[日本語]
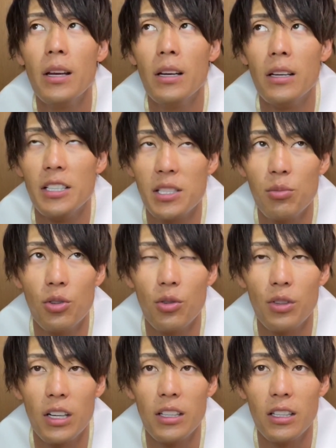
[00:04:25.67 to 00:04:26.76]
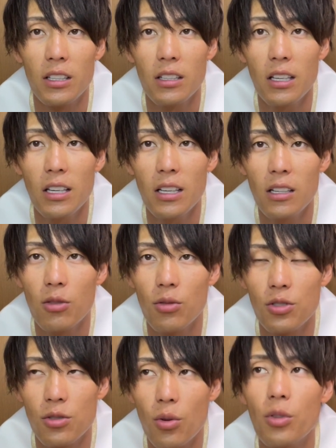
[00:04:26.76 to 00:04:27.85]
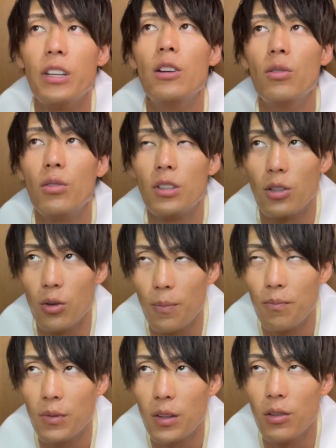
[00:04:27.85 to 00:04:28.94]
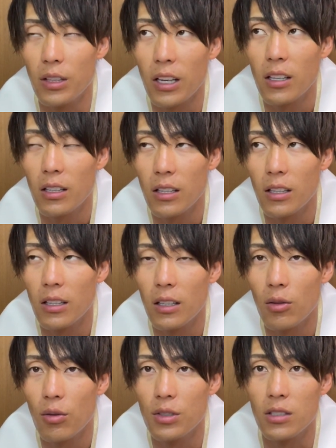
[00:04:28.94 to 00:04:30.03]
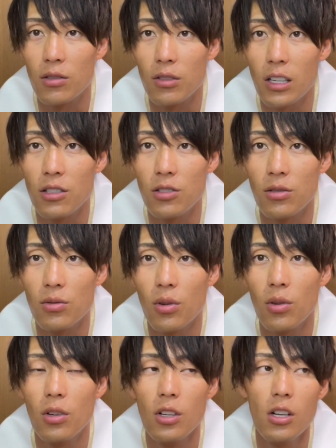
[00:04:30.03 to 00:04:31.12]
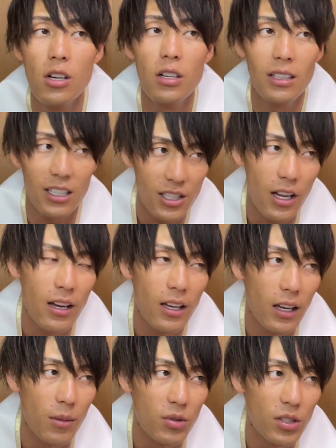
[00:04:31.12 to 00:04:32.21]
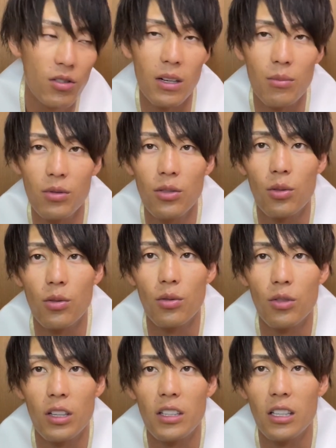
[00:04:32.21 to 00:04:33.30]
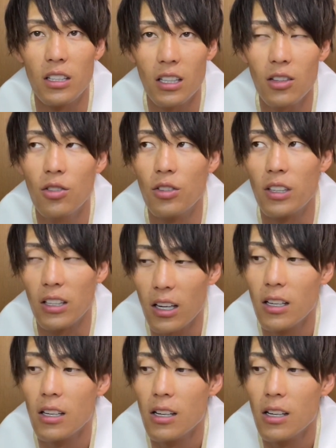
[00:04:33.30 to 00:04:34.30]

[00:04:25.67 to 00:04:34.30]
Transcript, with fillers: えー、絞ることができて、55.6キロっていうね、えー、本日の体重を出して、えー、無事グランプリを取ることができたっていうようなね、